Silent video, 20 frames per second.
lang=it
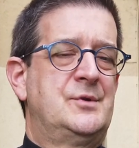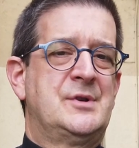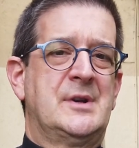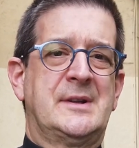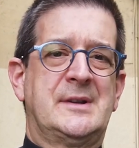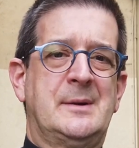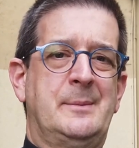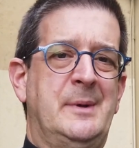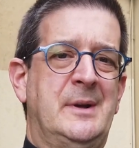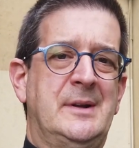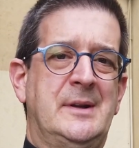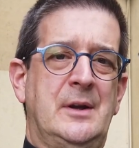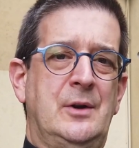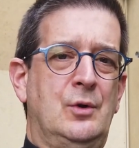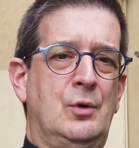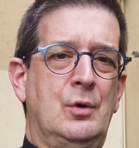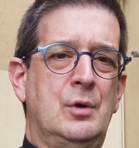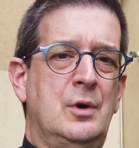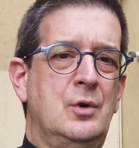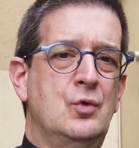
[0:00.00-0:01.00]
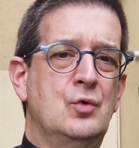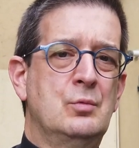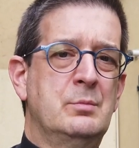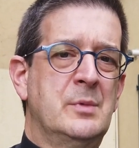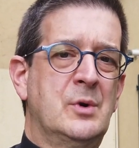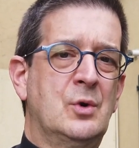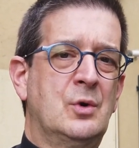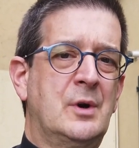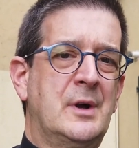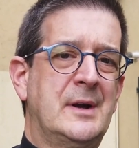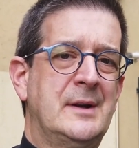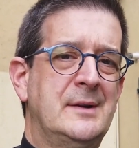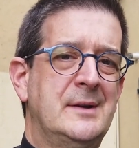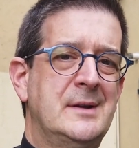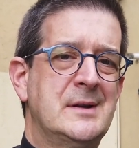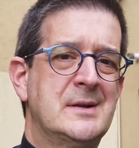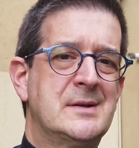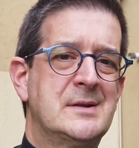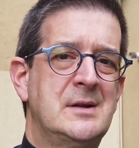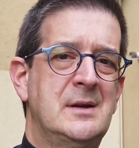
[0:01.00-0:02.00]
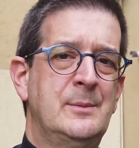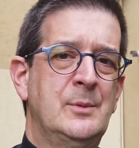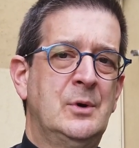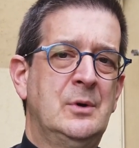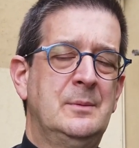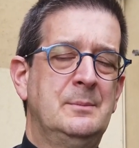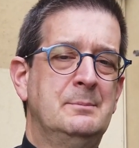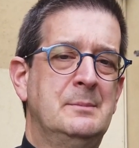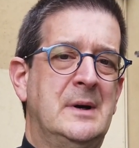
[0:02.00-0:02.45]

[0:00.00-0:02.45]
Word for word: certamente non in numero grandissimo,